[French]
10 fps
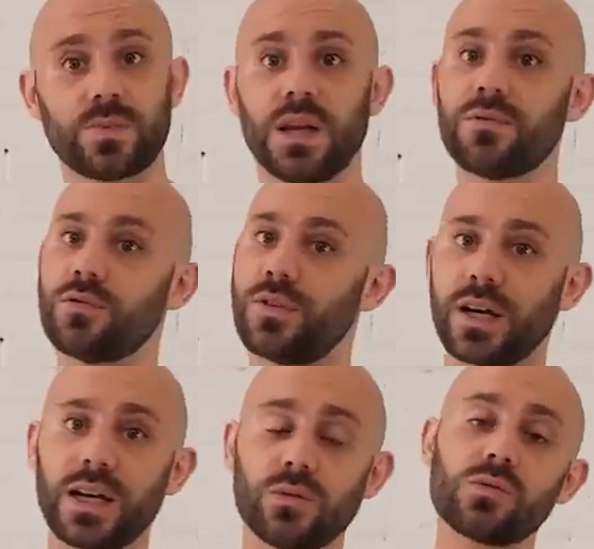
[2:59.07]
Puis là, vous
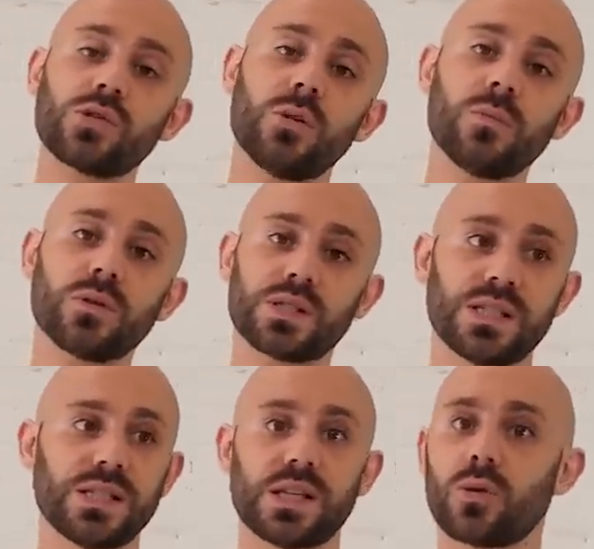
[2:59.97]
verrez non seulement
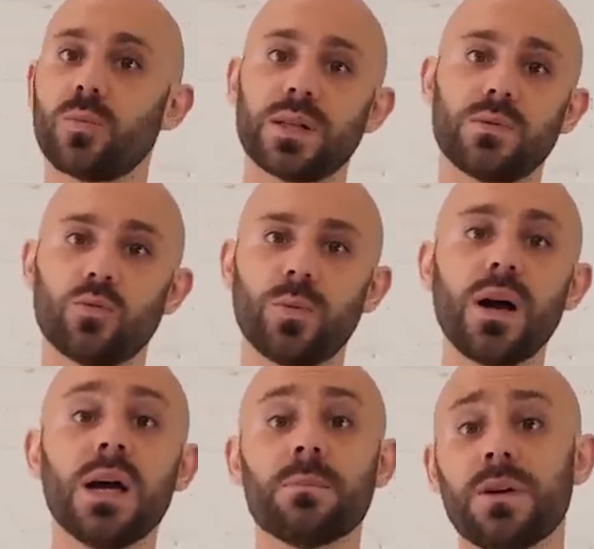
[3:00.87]
si c'est compatible ou
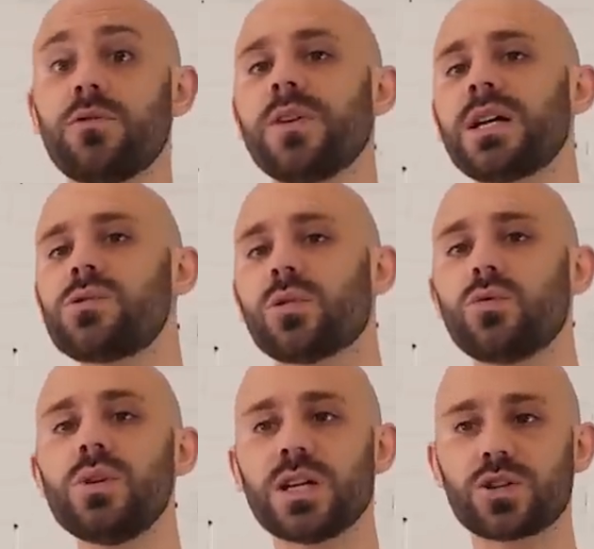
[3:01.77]
pas, mais vous verrez
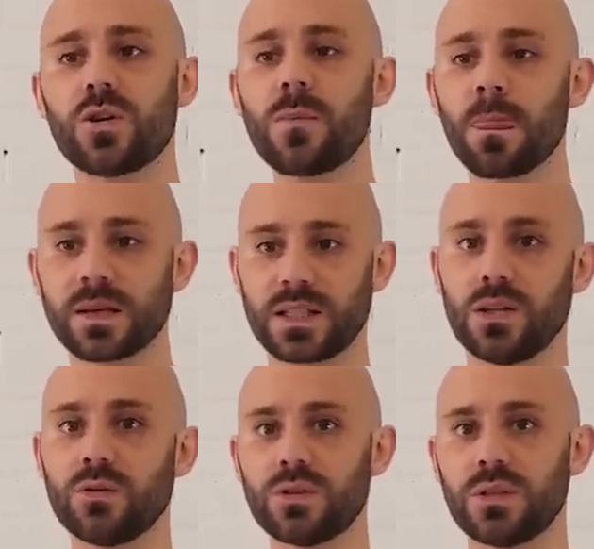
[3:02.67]
surtout les gens qui
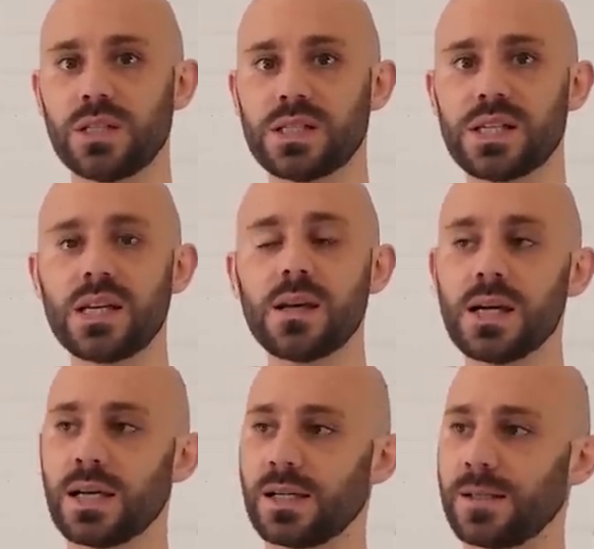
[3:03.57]
l'ont utilisé,
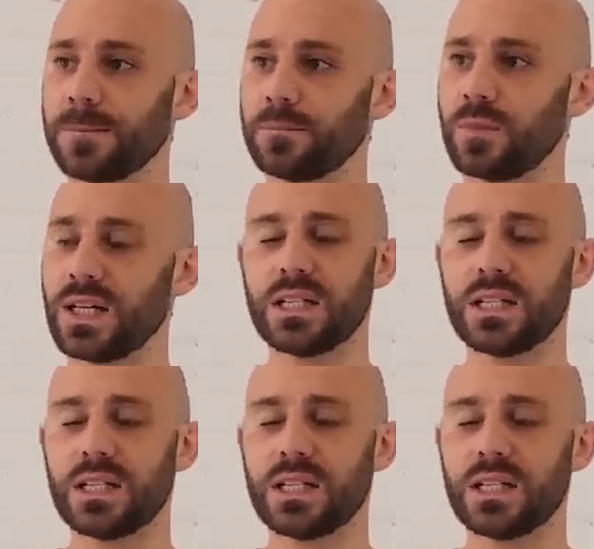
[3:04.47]
les